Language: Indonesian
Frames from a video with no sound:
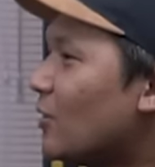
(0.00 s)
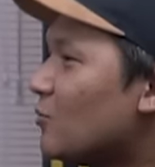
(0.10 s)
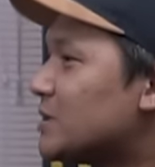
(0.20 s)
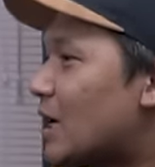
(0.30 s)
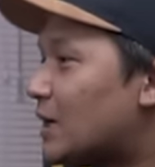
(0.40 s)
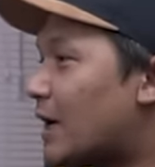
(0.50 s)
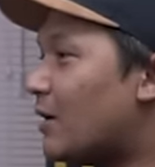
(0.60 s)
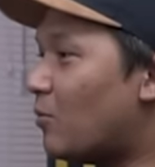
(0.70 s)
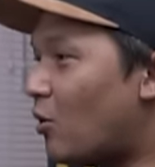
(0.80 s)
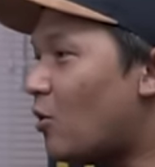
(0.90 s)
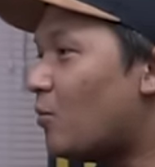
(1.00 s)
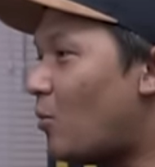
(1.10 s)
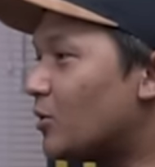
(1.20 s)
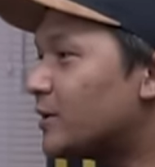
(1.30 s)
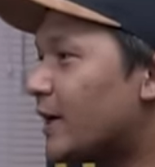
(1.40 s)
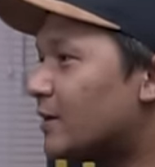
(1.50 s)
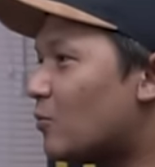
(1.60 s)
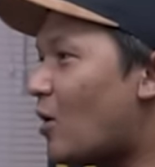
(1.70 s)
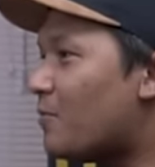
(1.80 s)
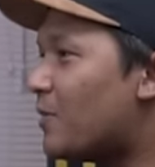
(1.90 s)
kalau misalkan kayak mau motret,
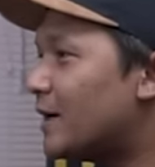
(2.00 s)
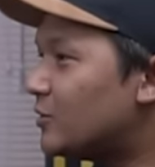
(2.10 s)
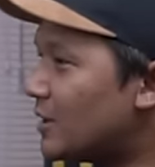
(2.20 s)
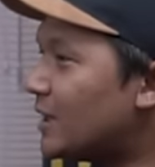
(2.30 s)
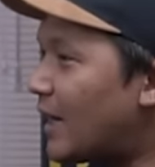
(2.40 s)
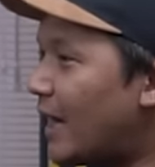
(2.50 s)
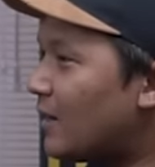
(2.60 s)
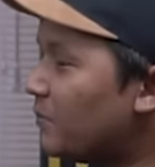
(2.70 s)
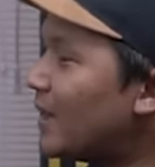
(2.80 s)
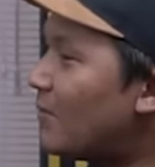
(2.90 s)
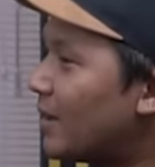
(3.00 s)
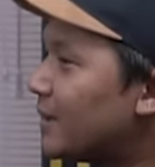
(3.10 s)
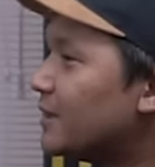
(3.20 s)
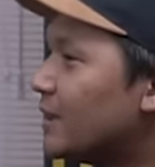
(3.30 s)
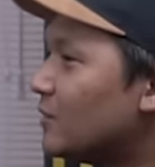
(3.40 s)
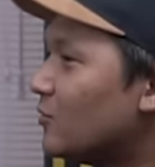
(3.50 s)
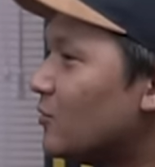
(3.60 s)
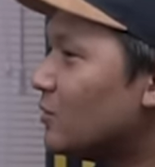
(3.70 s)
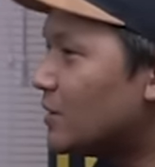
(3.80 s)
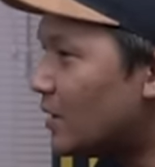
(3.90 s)
mau apa itu jadi kayak lebih lambat aja gitu.
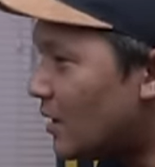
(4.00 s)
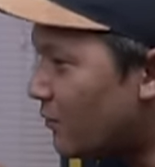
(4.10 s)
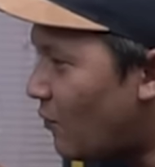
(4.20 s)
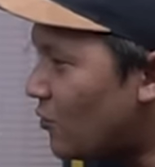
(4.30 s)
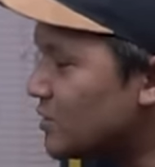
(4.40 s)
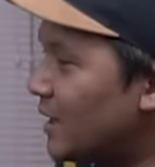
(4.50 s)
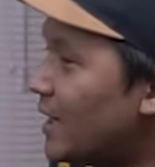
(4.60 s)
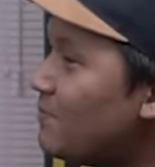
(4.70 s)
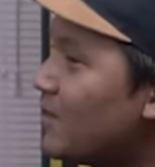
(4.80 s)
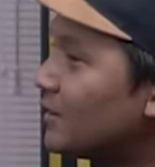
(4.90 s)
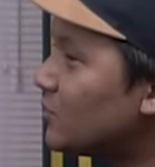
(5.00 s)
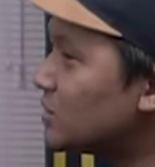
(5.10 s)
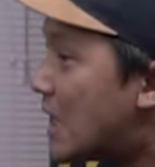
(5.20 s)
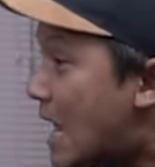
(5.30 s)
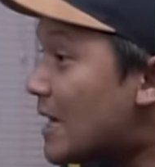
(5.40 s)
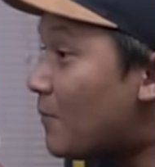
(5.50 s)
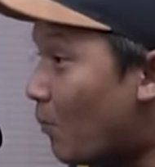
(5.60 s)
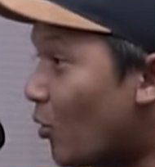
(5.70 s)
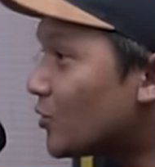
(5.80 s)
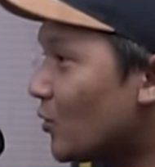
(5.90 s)
Uh, fokusnya lambat, terus
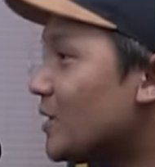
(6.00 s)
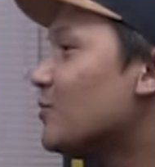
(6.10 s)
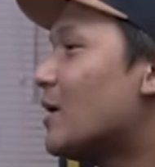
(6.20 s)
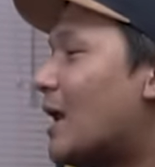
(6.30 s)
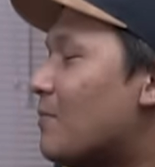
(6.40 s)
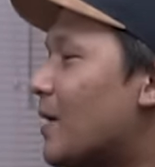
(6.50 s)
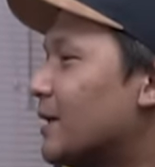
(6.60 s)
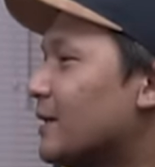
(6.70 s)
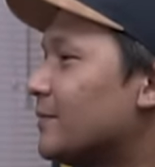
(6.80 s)
motonya juga lambat.